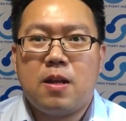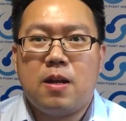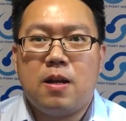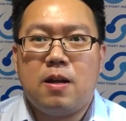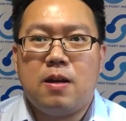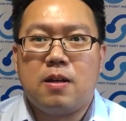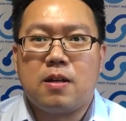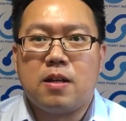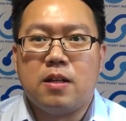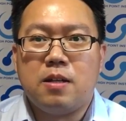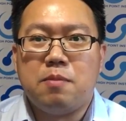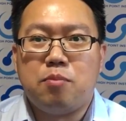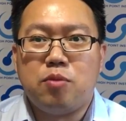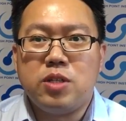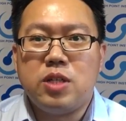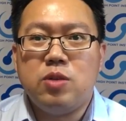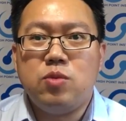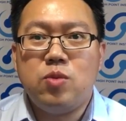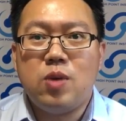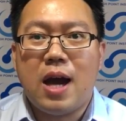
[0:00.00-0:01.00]
哦，可能不
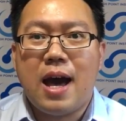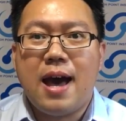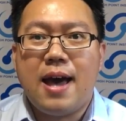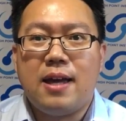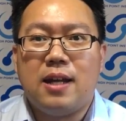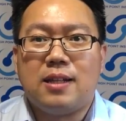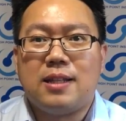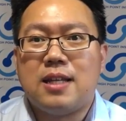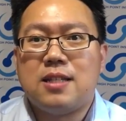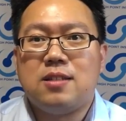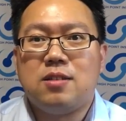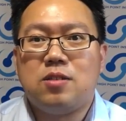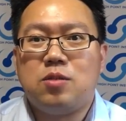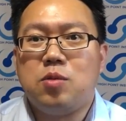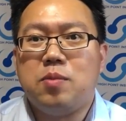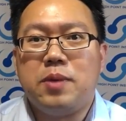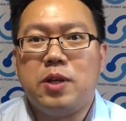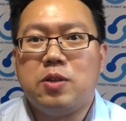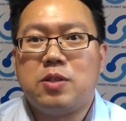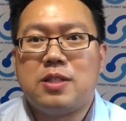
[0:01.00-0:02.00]
幸遇害了，但是
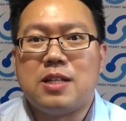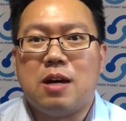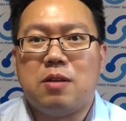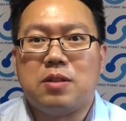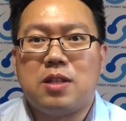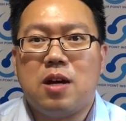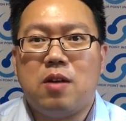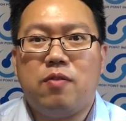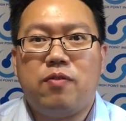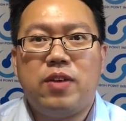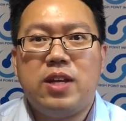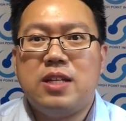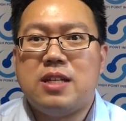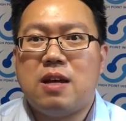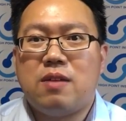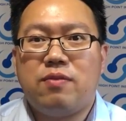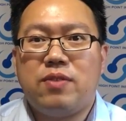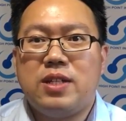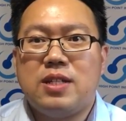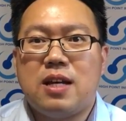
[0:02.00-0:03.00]
都没有找到，非
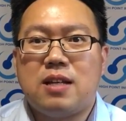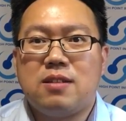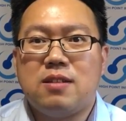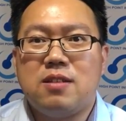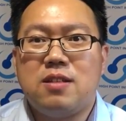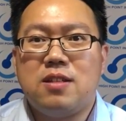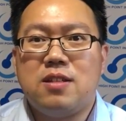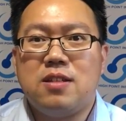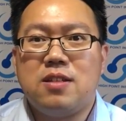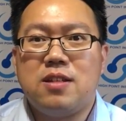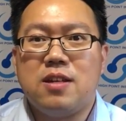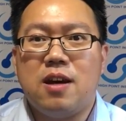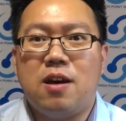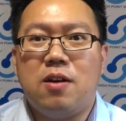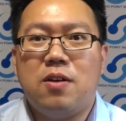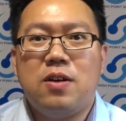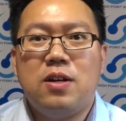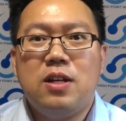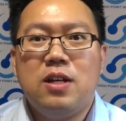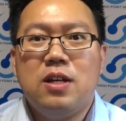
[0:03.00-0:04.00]
常非常之蹊
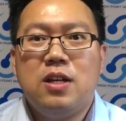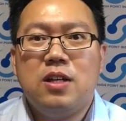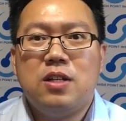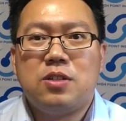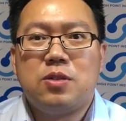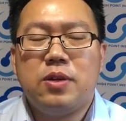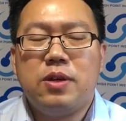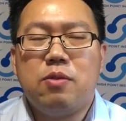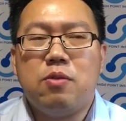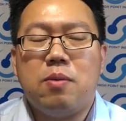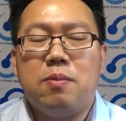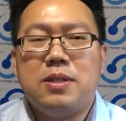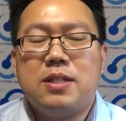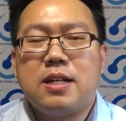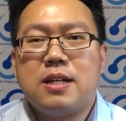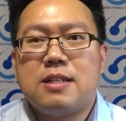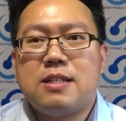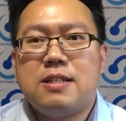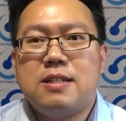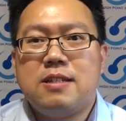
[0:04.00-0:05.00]
跷。所以我们
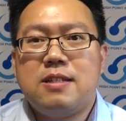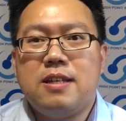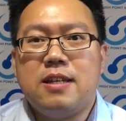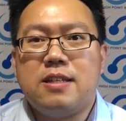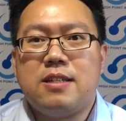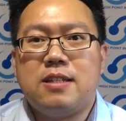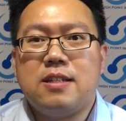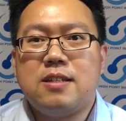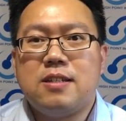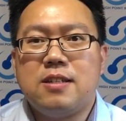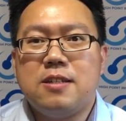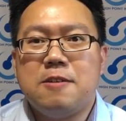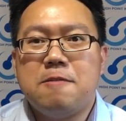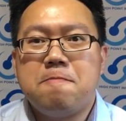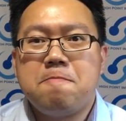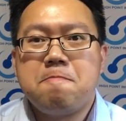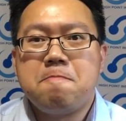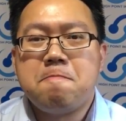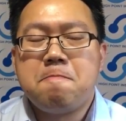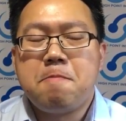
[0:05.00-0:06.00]
这个世界其
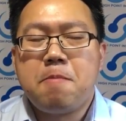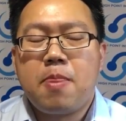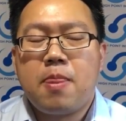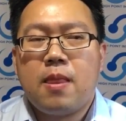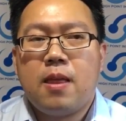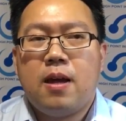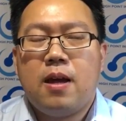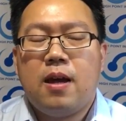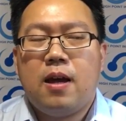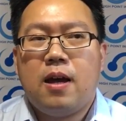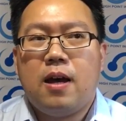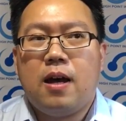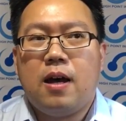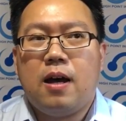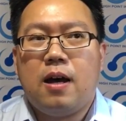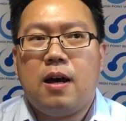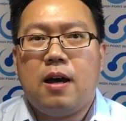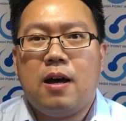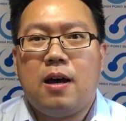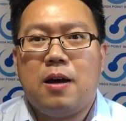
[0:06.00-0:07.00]
实。
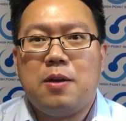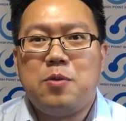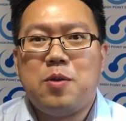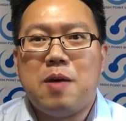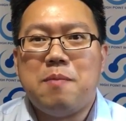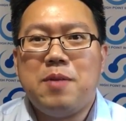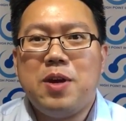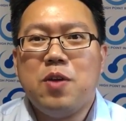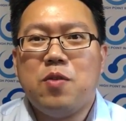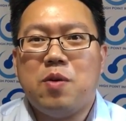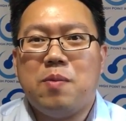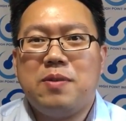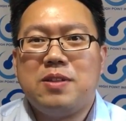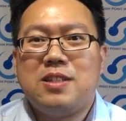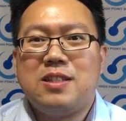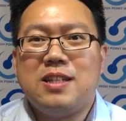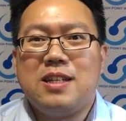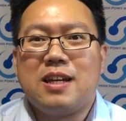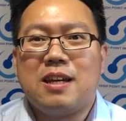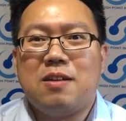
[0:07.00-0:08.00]
呃，远没有我们
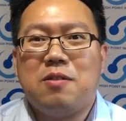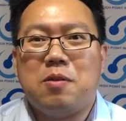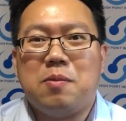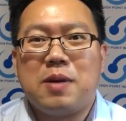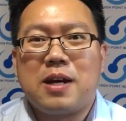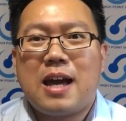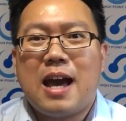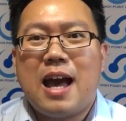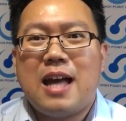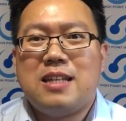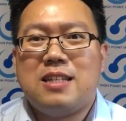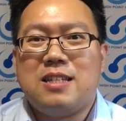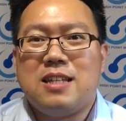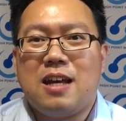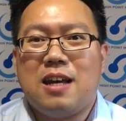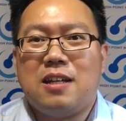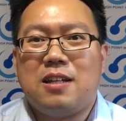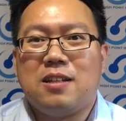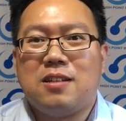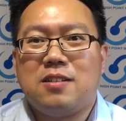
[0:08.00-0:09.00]
自己我们看起
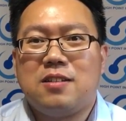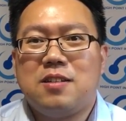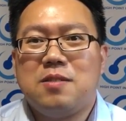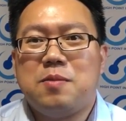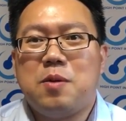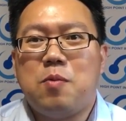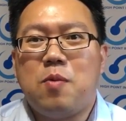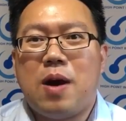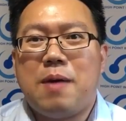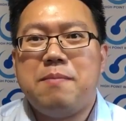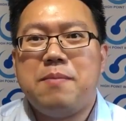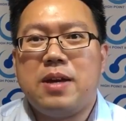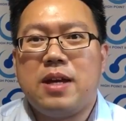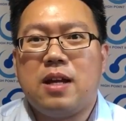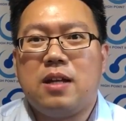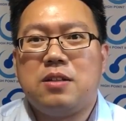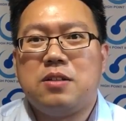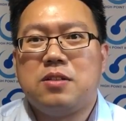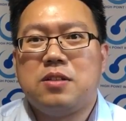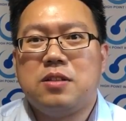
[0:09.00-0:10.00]
来的这么完美
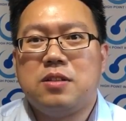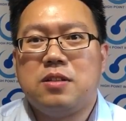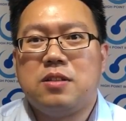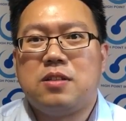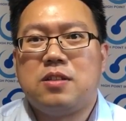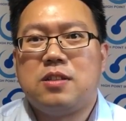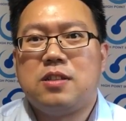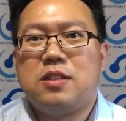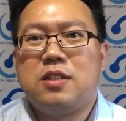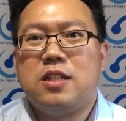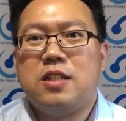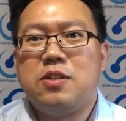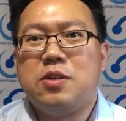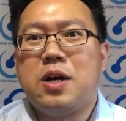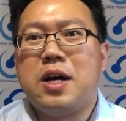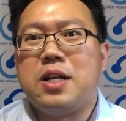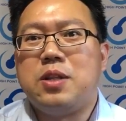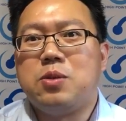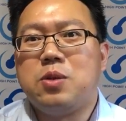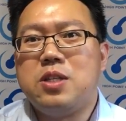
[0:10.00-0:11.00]
了。就是世界有
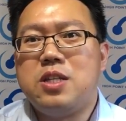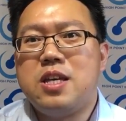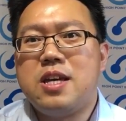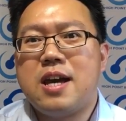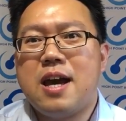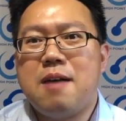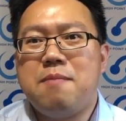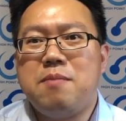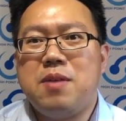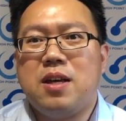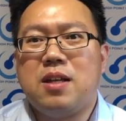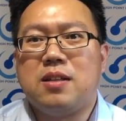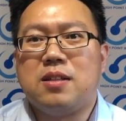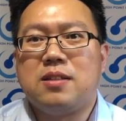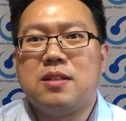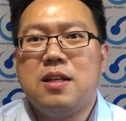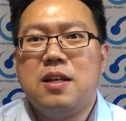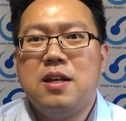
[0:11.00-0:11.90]
很多阴暗面，